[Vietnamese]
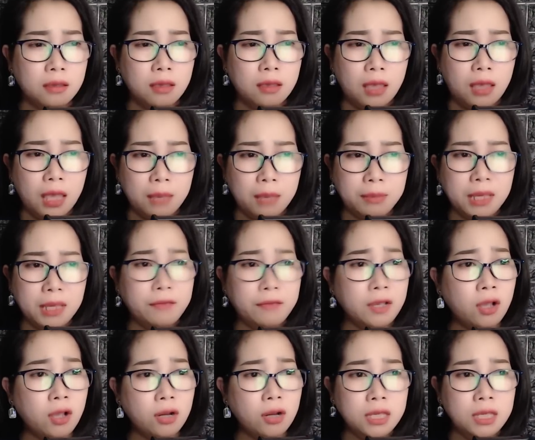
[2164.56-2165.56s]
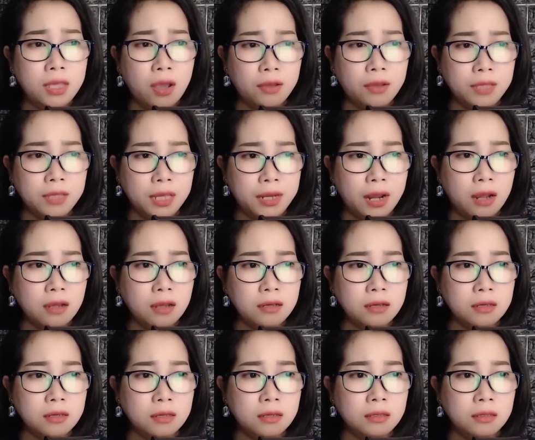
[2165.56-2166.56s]
Em nghĩ phải có lý do gì đó,
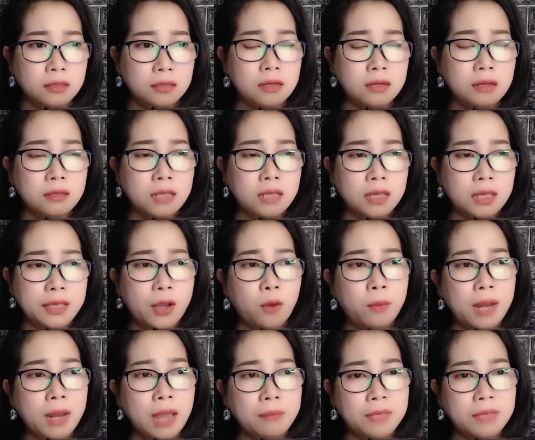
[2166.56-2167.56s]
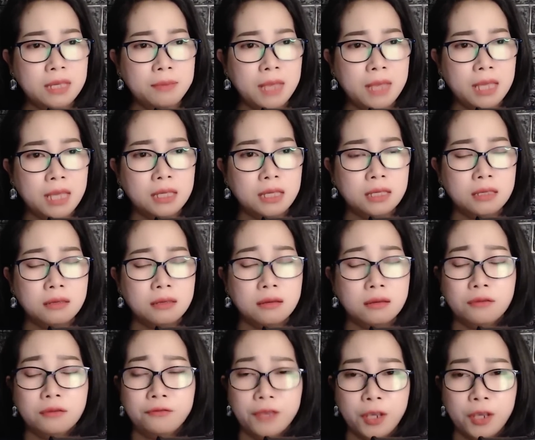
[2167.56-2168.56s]
cho nên chị dâu mới làm như vậy,
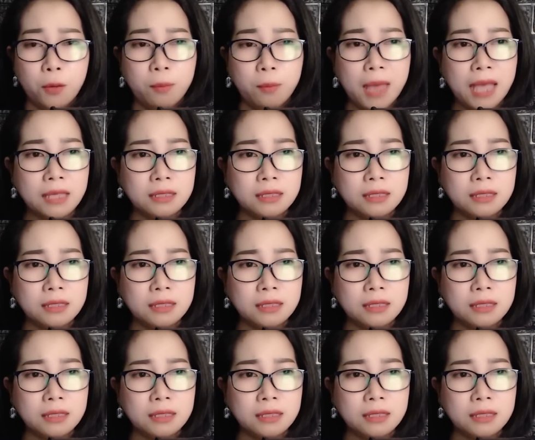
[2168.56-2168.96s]
phải không bác?